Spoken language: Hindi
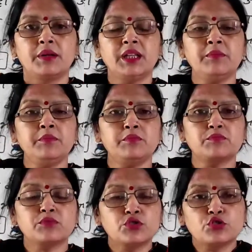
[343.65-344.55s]

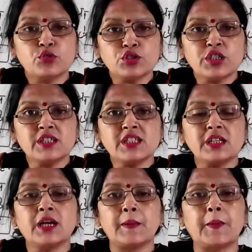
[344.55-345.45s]
मतलब जो चीज़
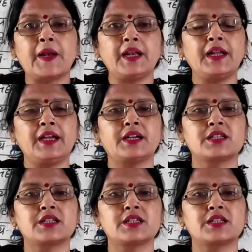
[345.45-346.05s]
की कल्पना नहीं